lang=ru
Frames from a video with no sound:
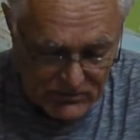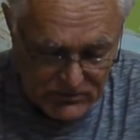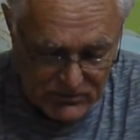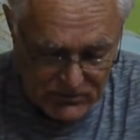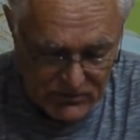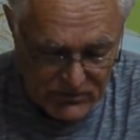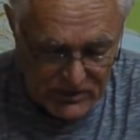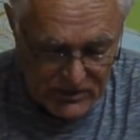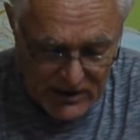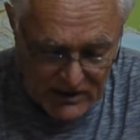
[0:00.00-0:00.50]

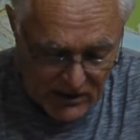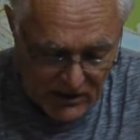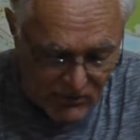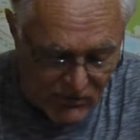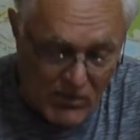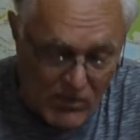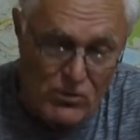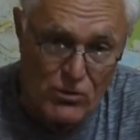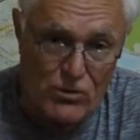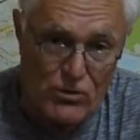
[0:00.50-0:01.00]
На этот
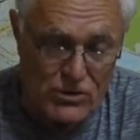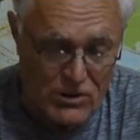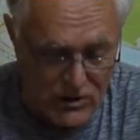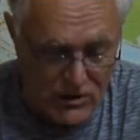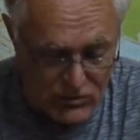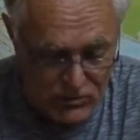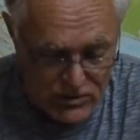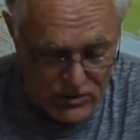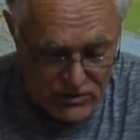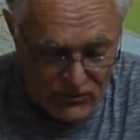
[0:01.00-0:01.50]
вопрос
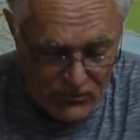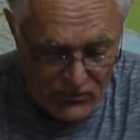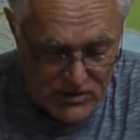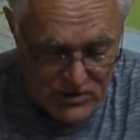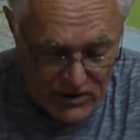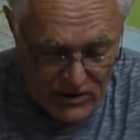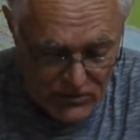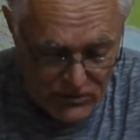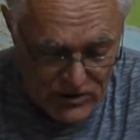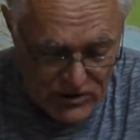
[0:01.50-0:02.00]
Иосиф
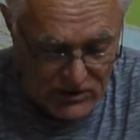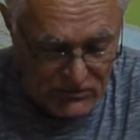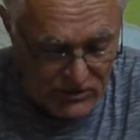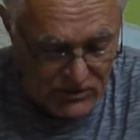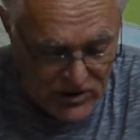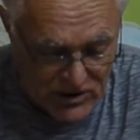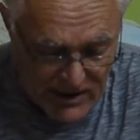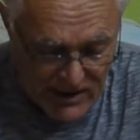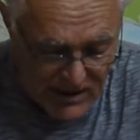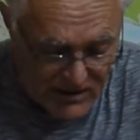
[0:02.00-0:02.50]
Виссарионович
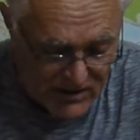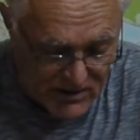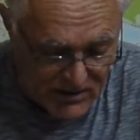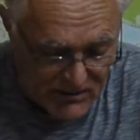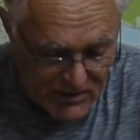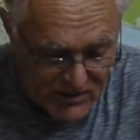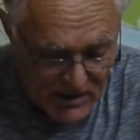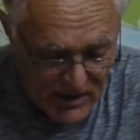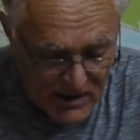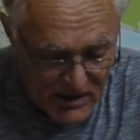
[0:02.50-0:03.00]
отвечает.
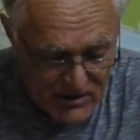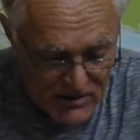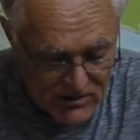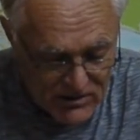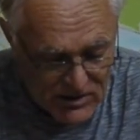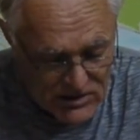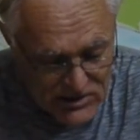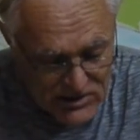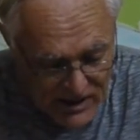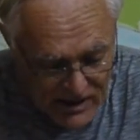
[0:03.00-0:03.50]

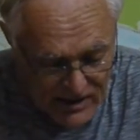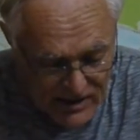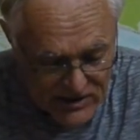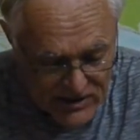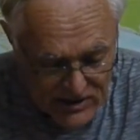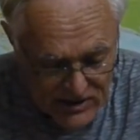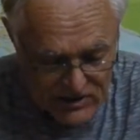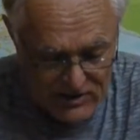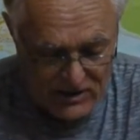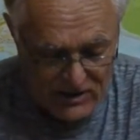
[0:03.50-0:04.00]
Нельзя,
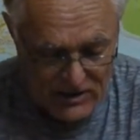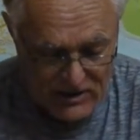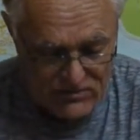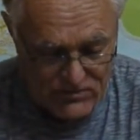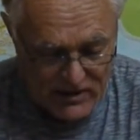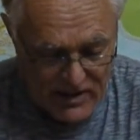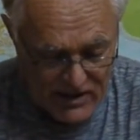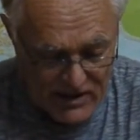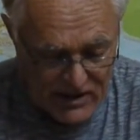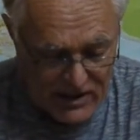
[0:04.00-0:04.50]
конечно,
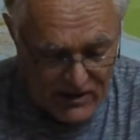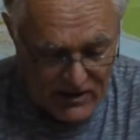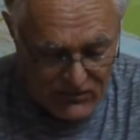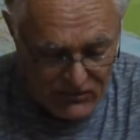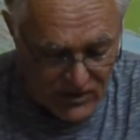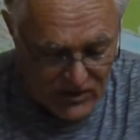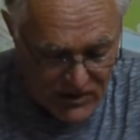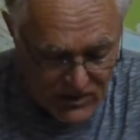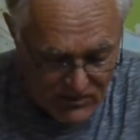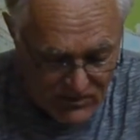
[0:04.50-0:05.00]
назвать
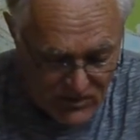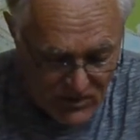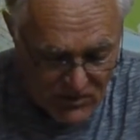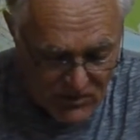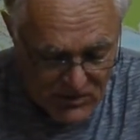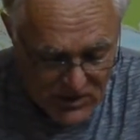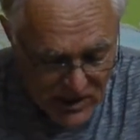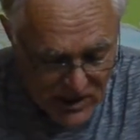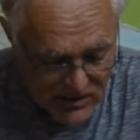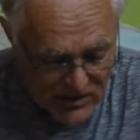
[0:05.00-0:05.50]
ответом
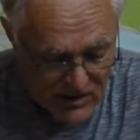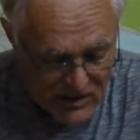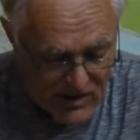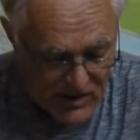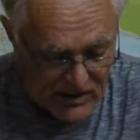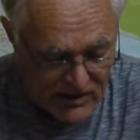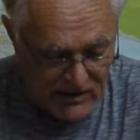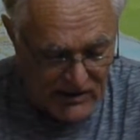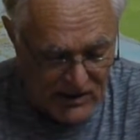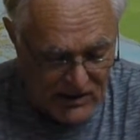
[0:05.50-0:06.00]
мнение
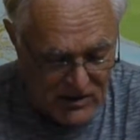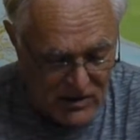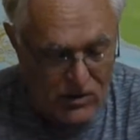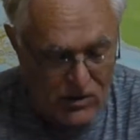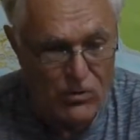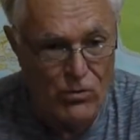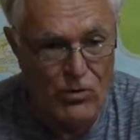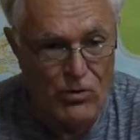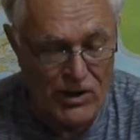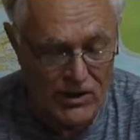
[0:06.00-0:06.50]
некоторых
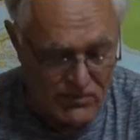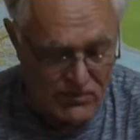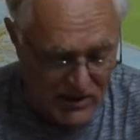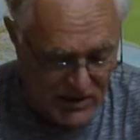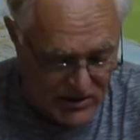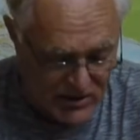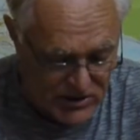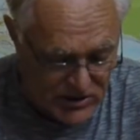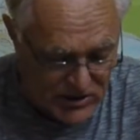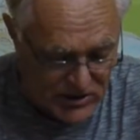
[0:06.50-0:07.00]

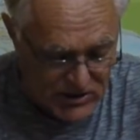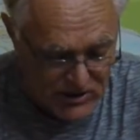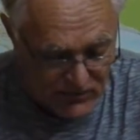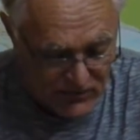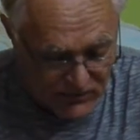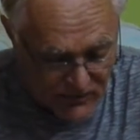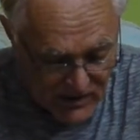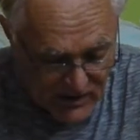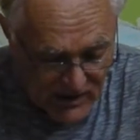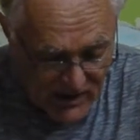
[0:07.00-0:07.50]
горе-марксистов,
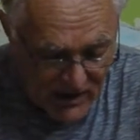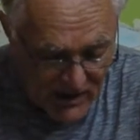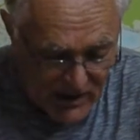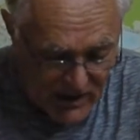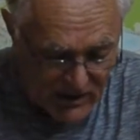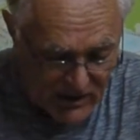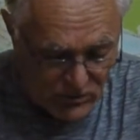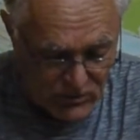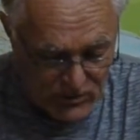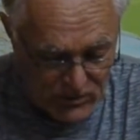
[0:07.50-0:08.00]

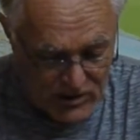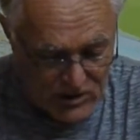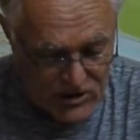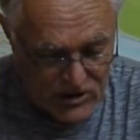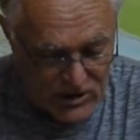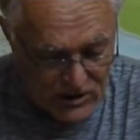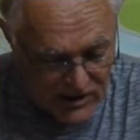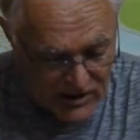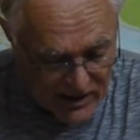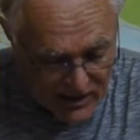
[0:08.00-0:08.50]
которые
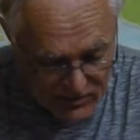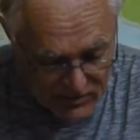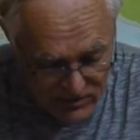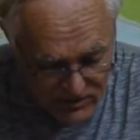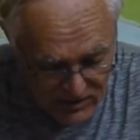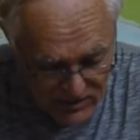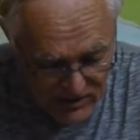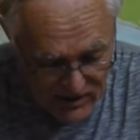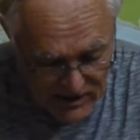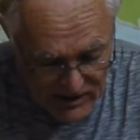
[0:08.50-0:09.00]
считают,
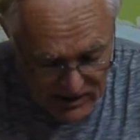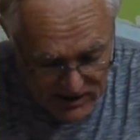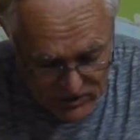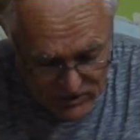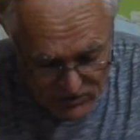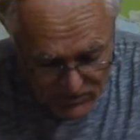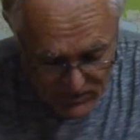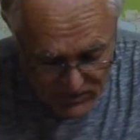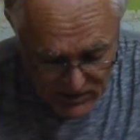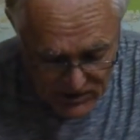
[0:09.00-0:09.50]

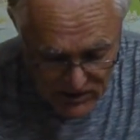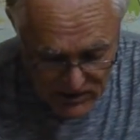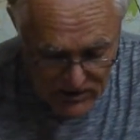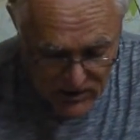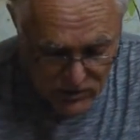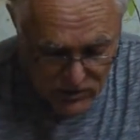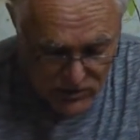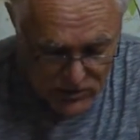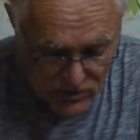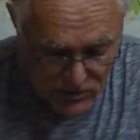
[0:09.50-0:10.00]
что при
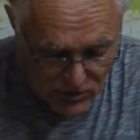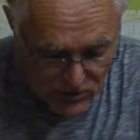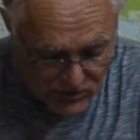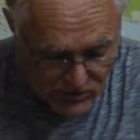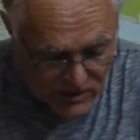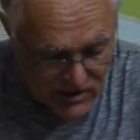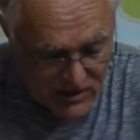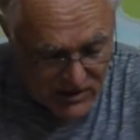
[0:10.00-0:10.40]
таких условиях